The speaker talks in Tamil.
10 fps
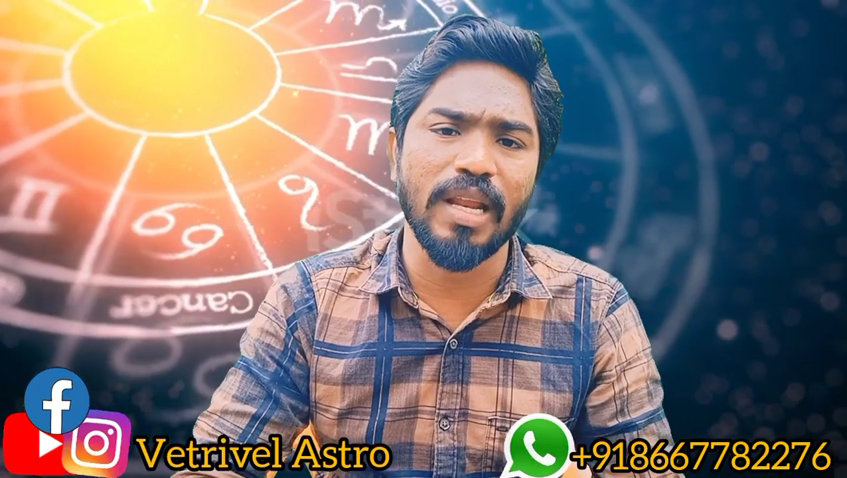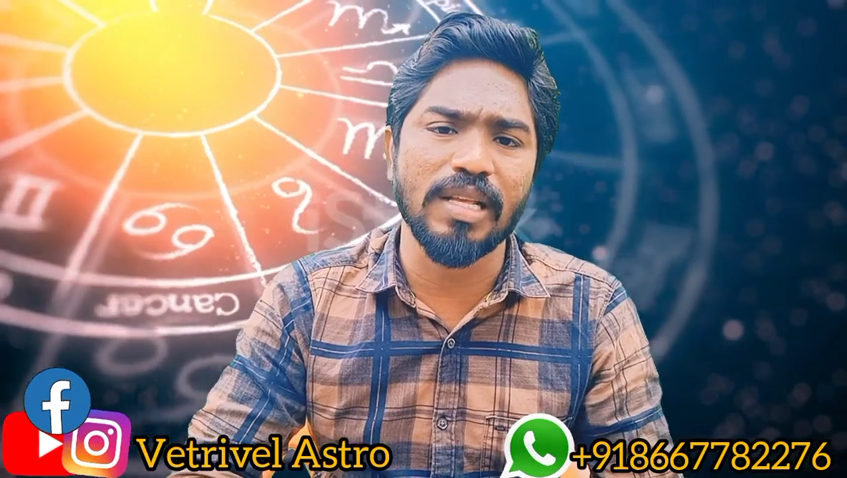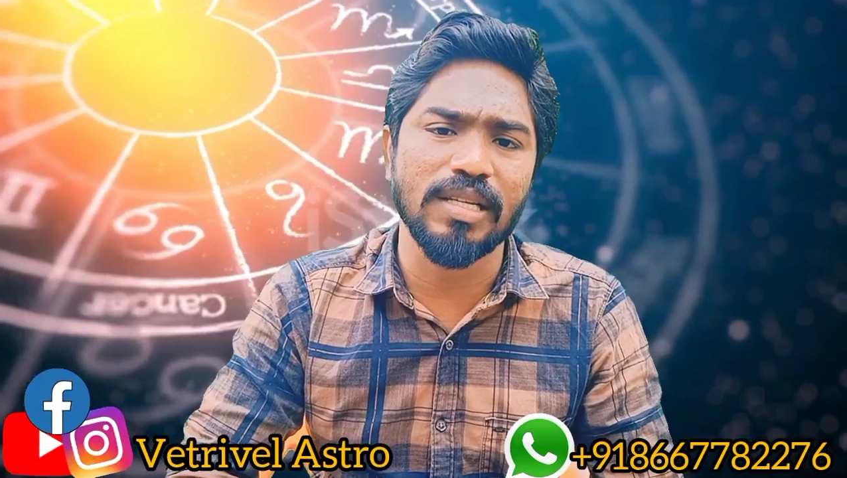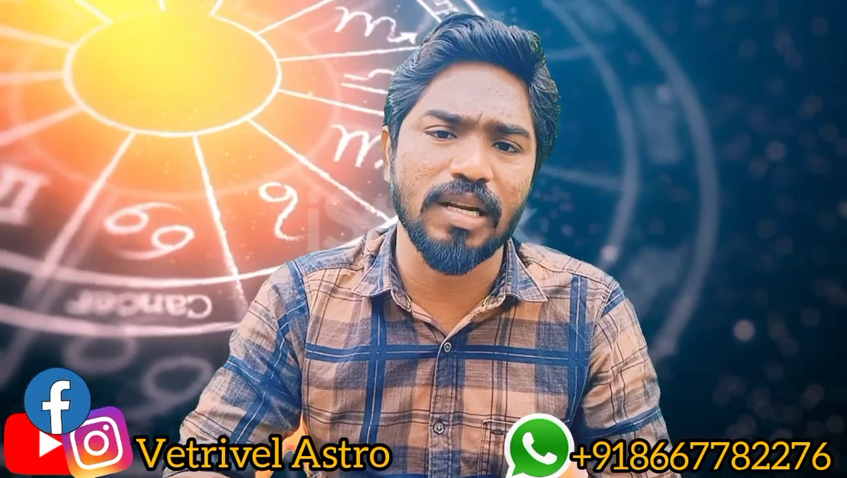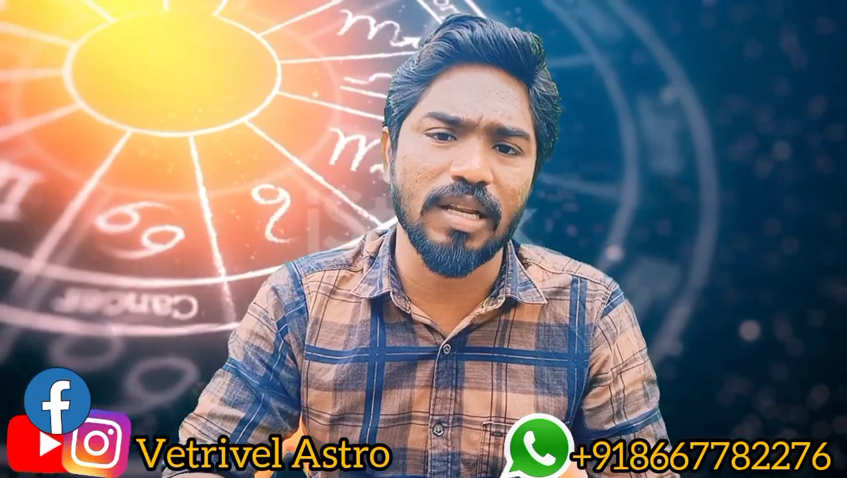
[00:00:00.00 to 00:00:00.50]

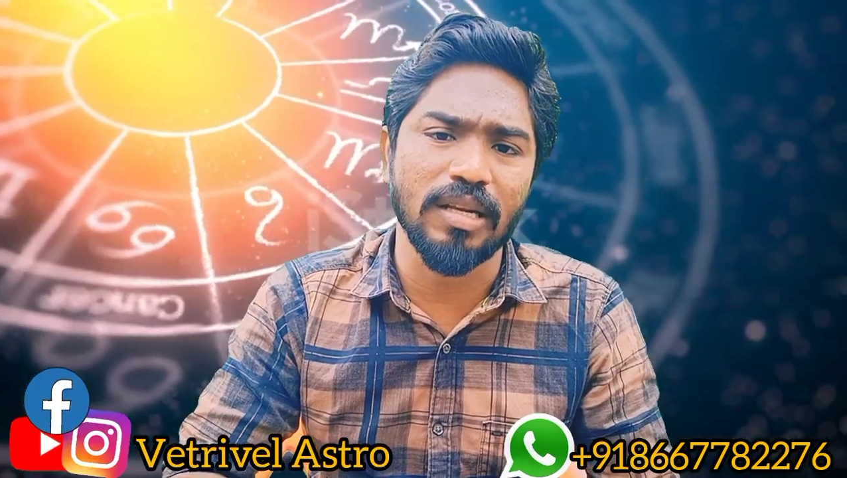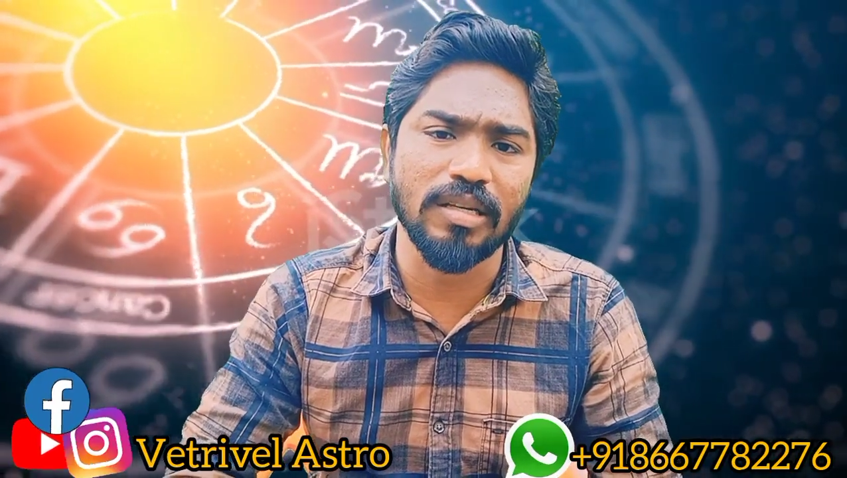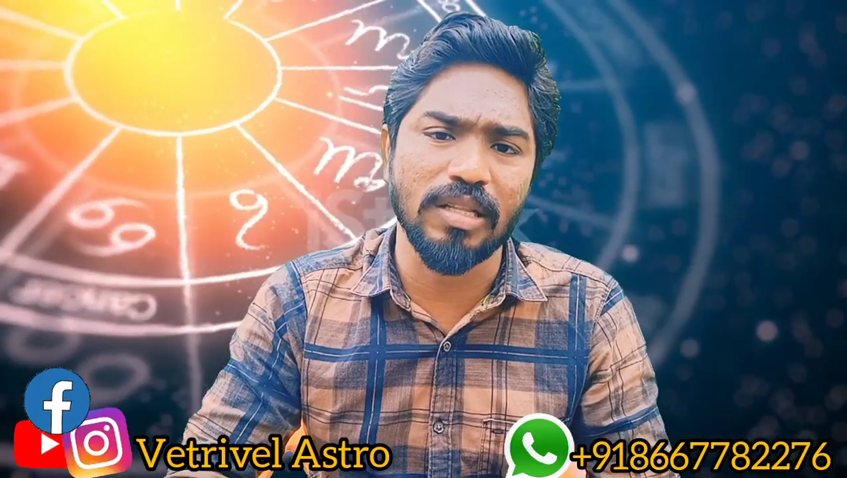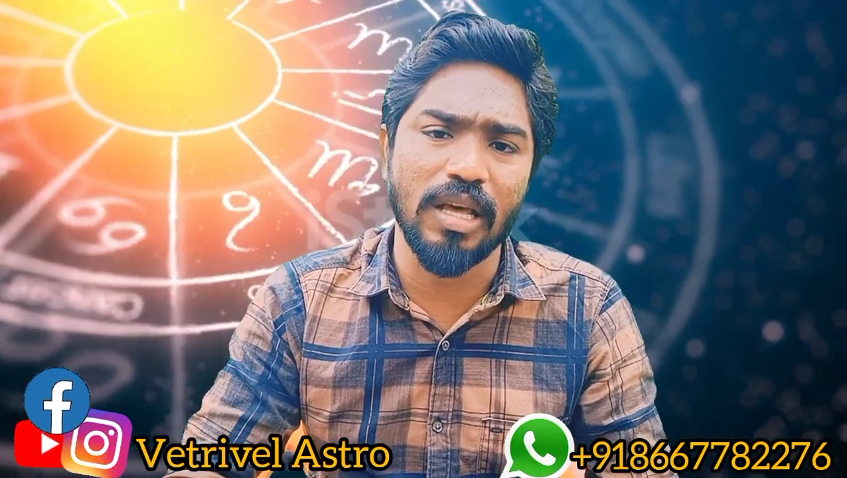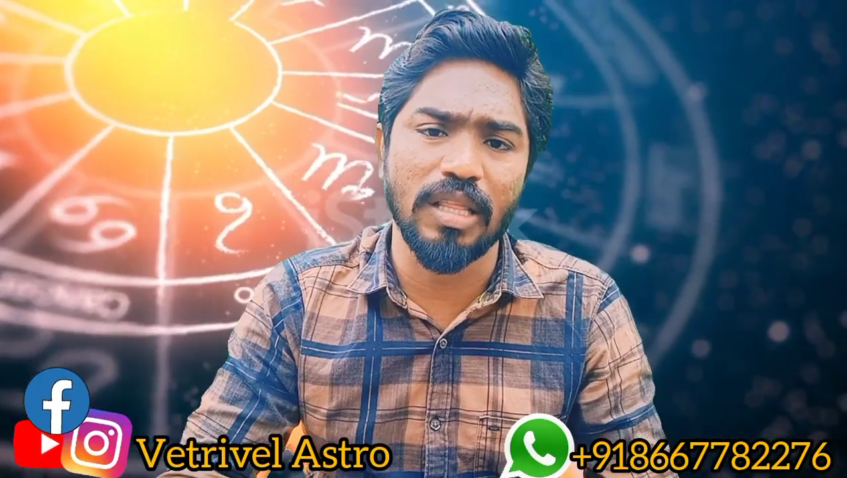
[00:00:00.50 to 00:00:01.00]
ராசி கட்டத்துல
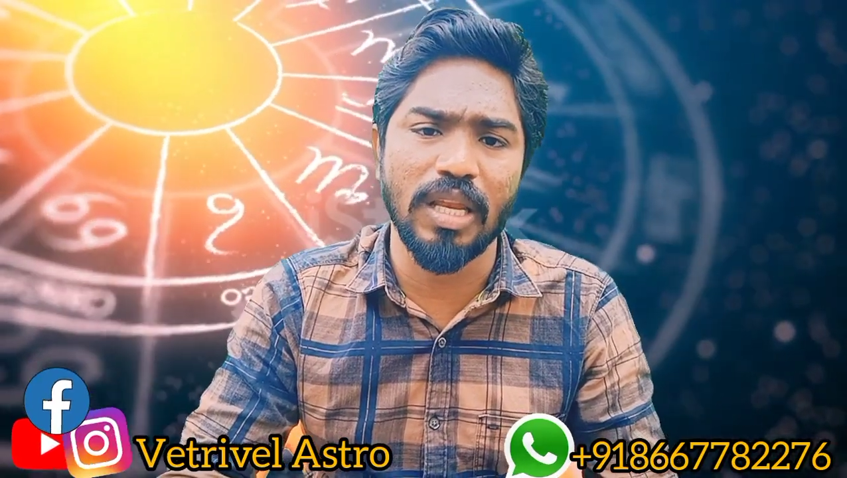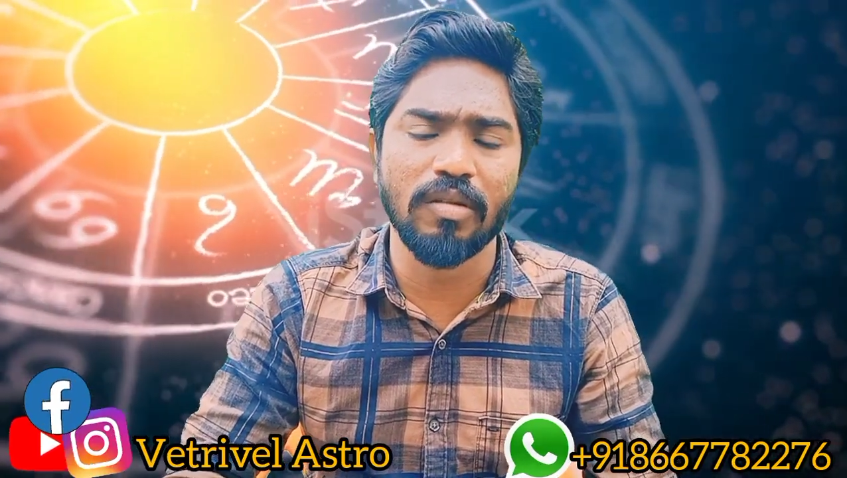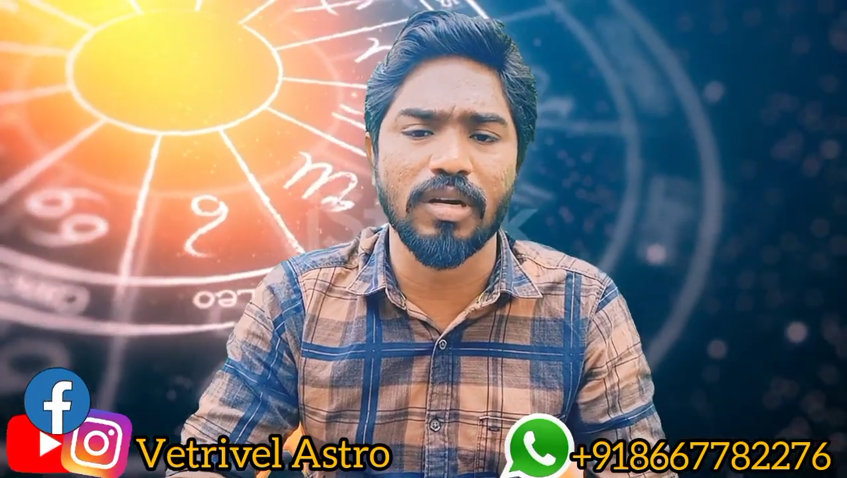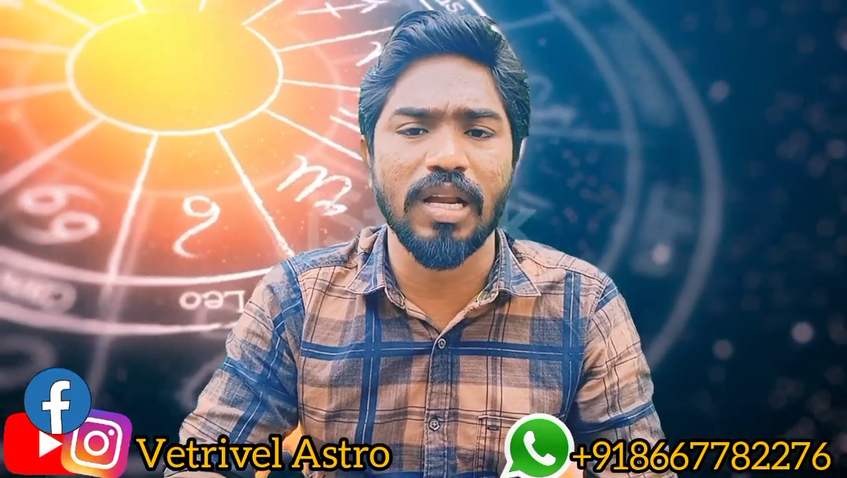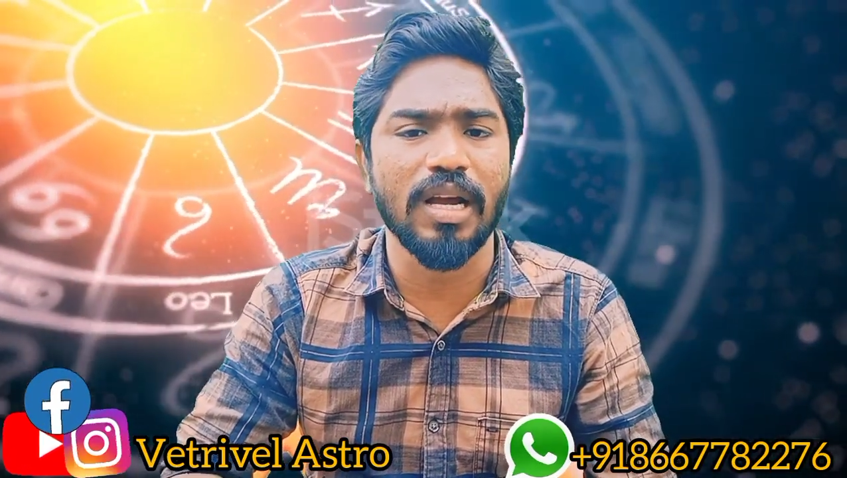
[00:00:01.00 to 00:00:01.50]
இருந்தா அது
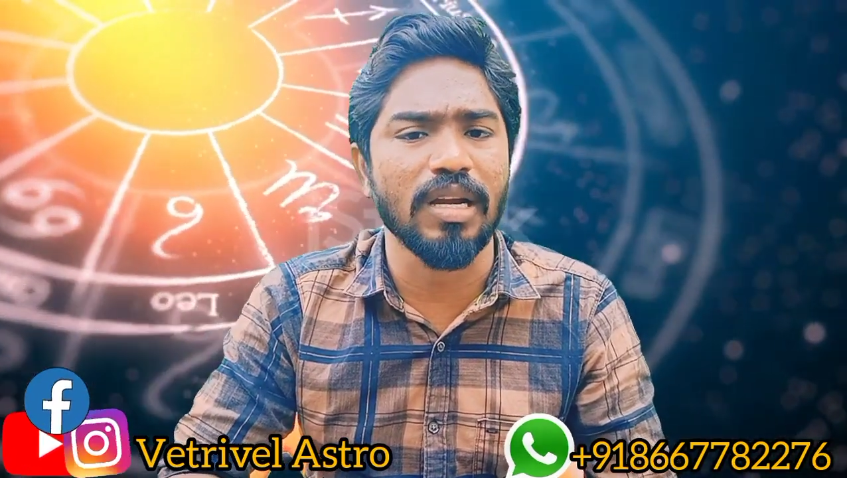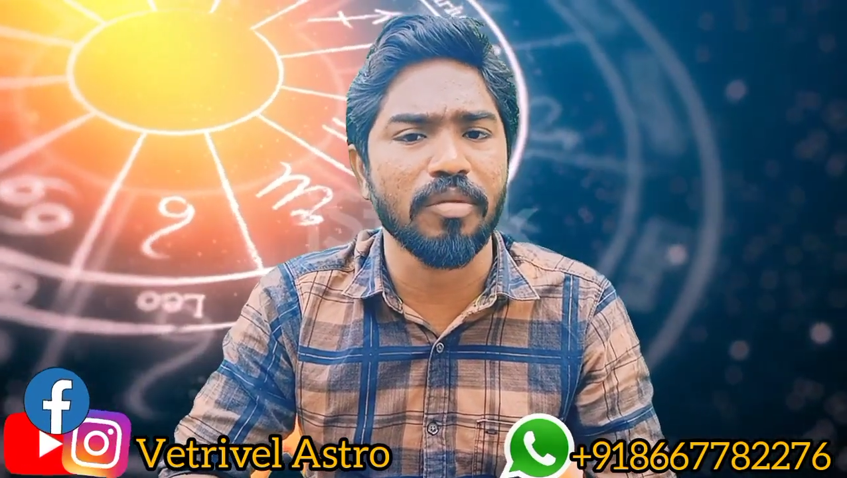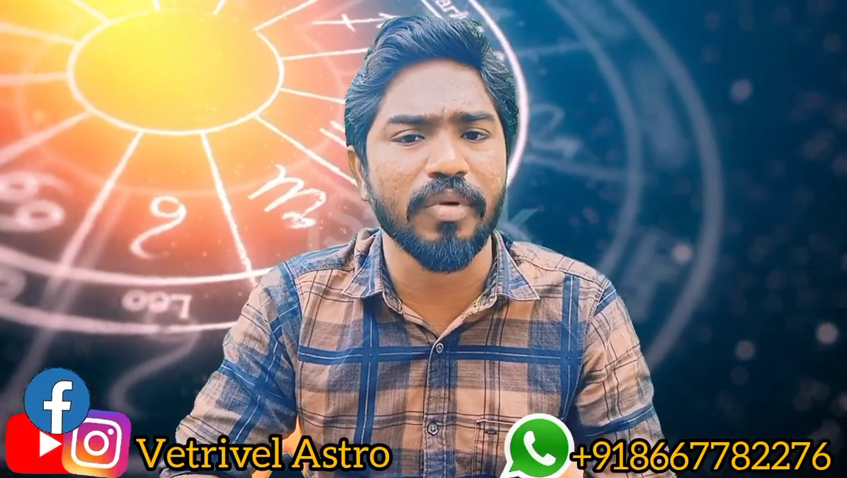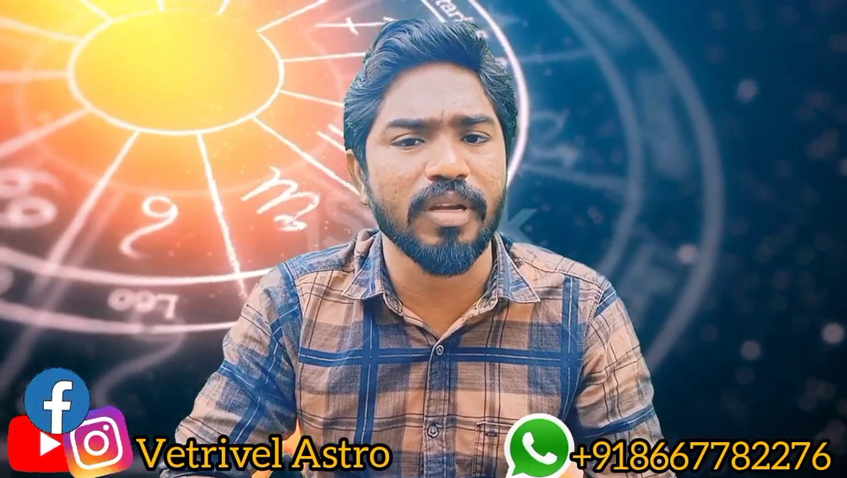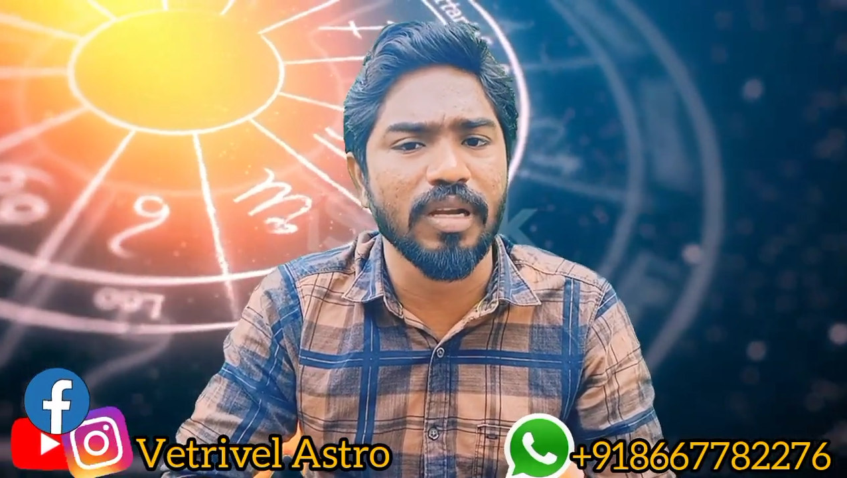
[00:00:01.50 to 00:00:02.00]
இணைவானா
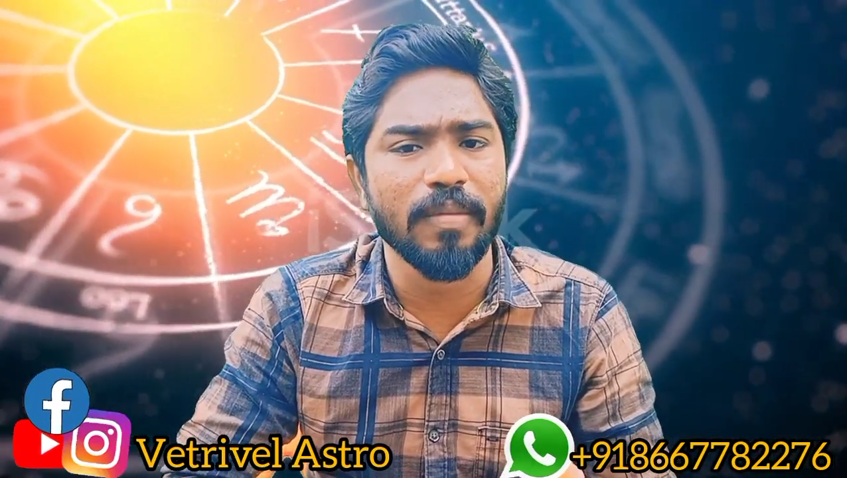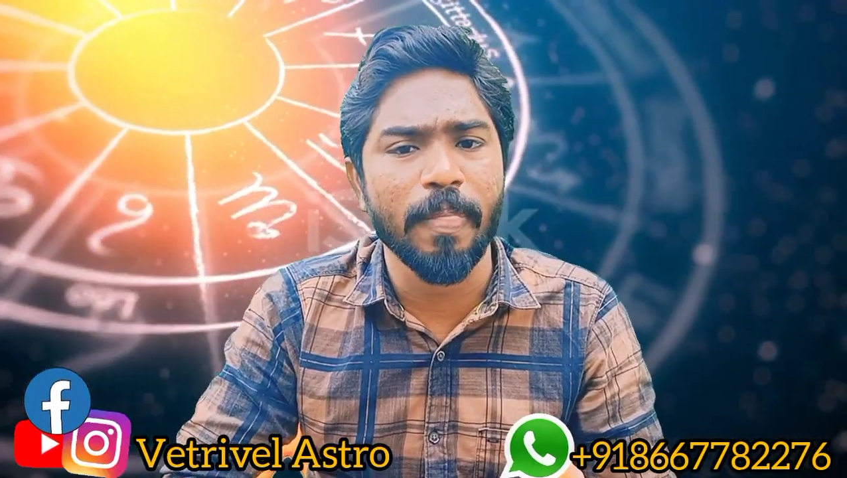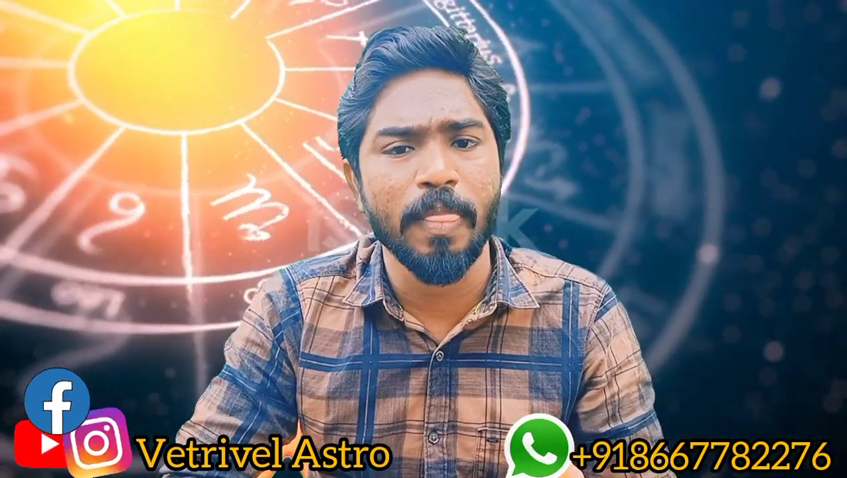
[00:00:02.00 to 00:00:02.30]
கண்டிப்பா இல்லை